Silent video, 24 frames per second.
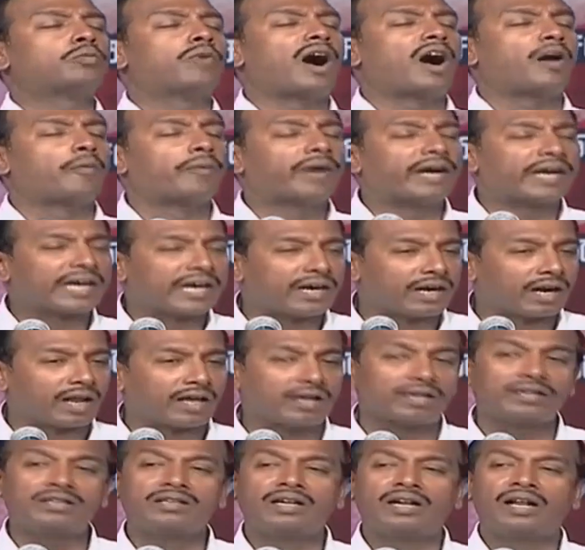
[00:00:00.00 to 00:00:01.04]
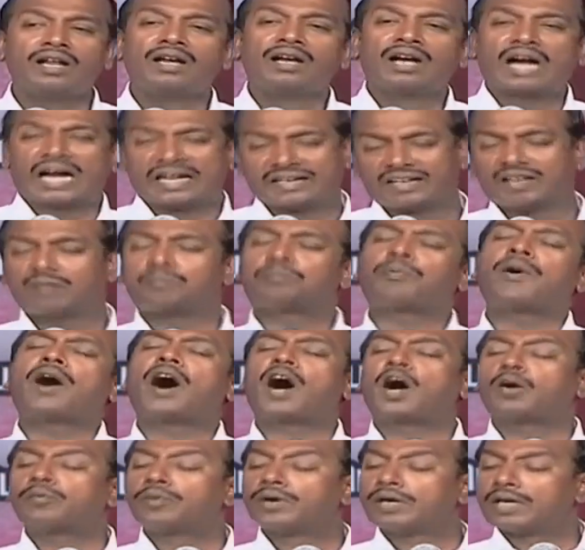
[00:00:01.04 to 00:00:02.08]
சுபாவங்களை அந்த
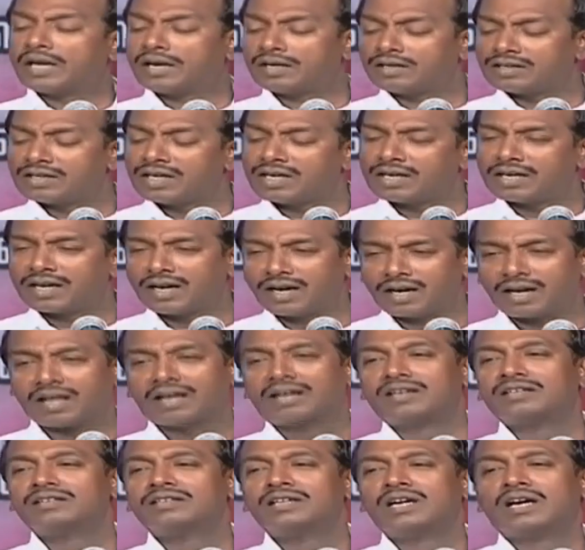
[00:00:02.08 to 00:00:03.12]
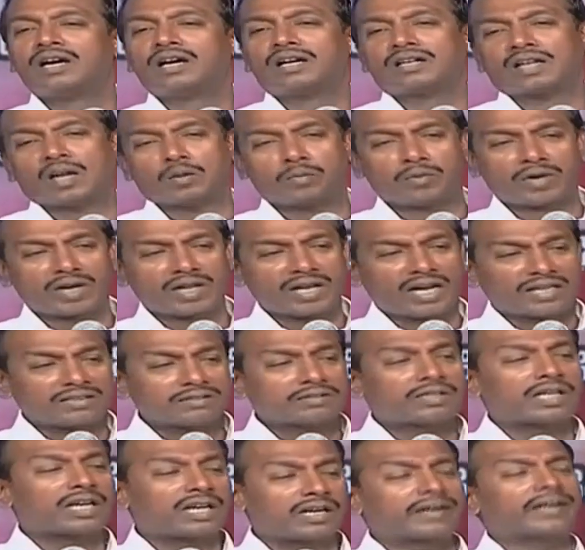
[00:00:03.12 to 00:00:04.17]
பாவ எண்ணங்களை நம்முடைய
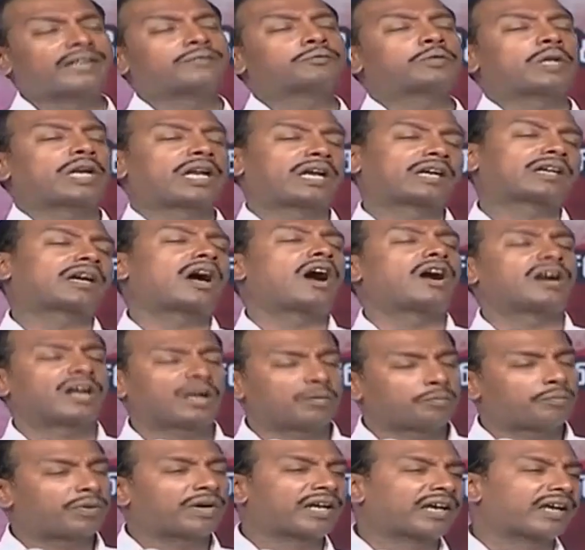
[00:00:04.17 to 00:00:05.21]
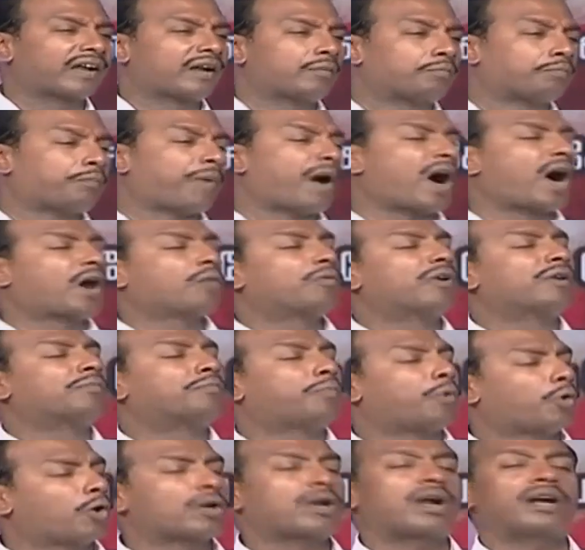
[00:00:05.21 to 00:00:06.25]
அந்தரங்கத்திலே காணப்படுகிற பாவ
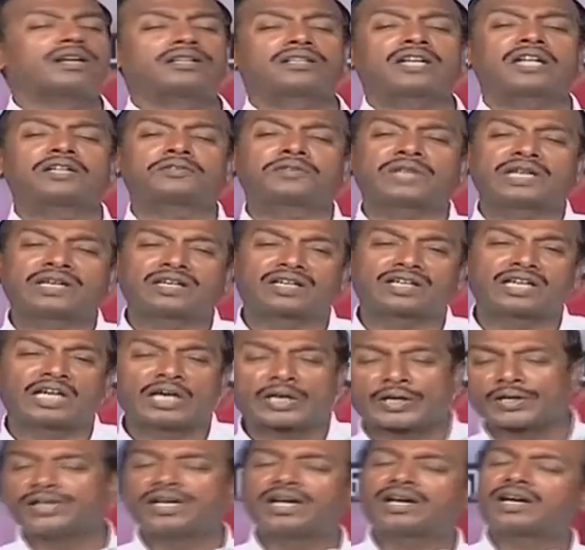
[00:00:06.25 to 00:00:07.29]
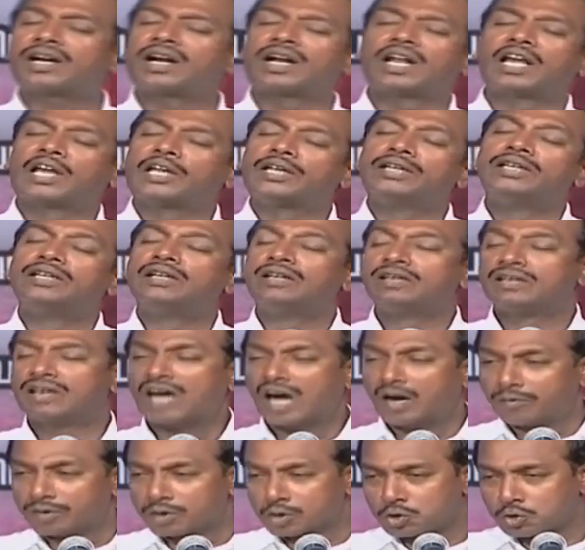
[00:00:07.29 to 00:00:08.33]
போராட்டத்தின் கிரியைகளை
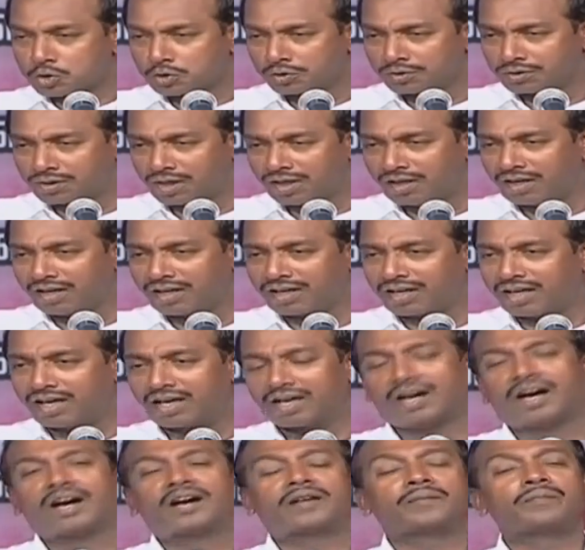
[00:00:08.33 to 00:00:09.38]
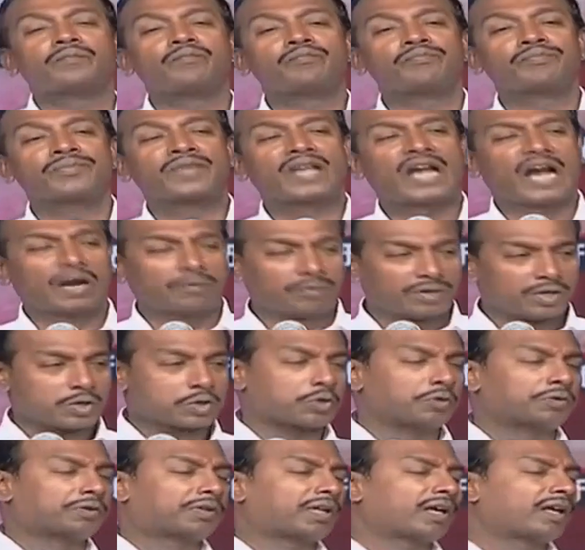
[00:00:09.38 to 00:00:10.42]
அவர் சுட்டரிக்கிறார் அவர்
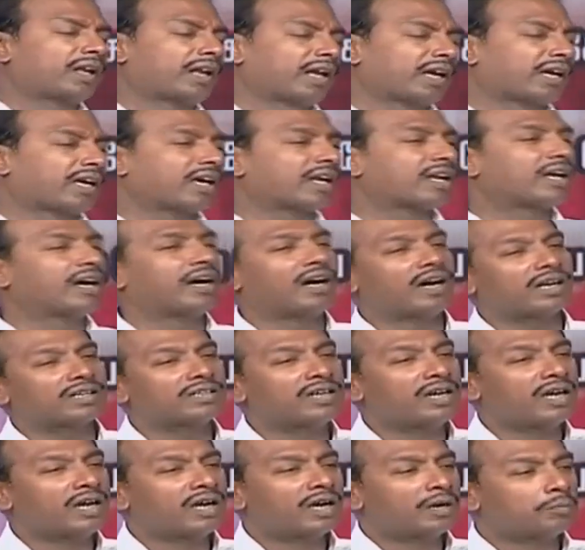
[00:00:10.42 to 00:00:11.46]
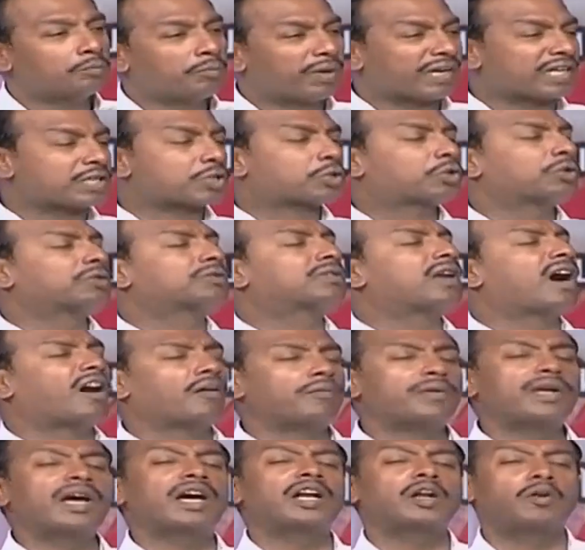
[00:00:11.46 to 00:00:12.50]
சுட்டரிக்கிறார் பரிசு
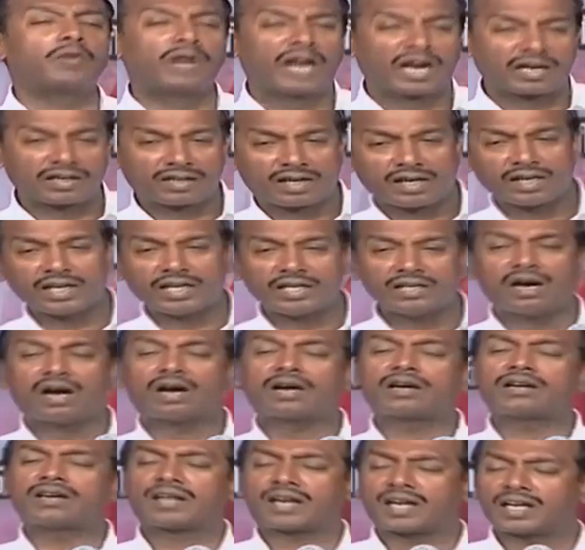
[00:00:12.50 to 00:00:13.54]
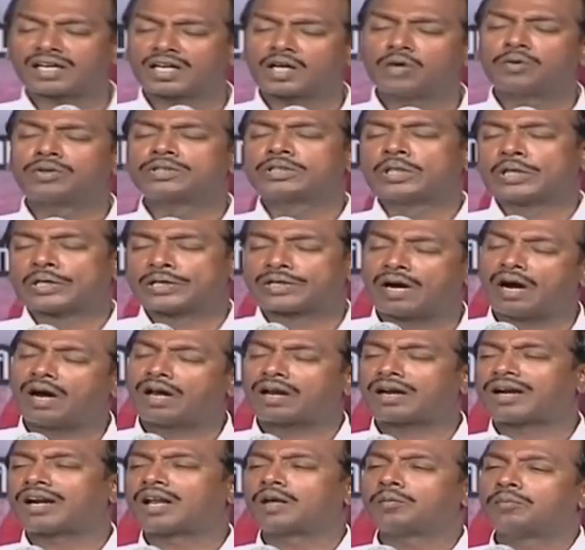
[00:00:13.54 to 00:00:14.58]
தாவியான ஒரு அக்னியாக இறங்குவதன்
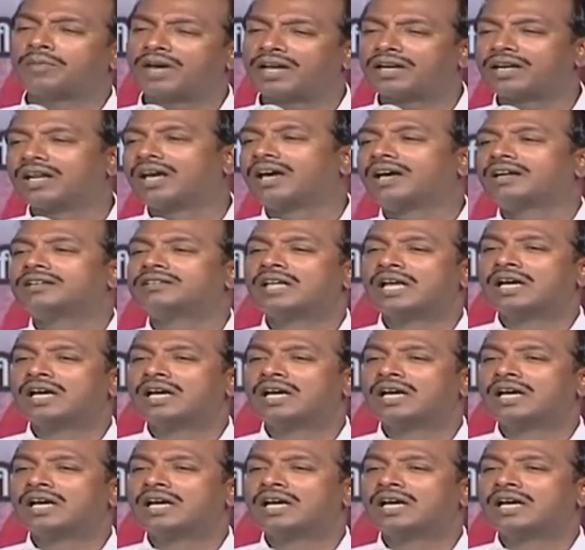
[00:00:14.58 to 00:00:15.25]
காரணம் என்ன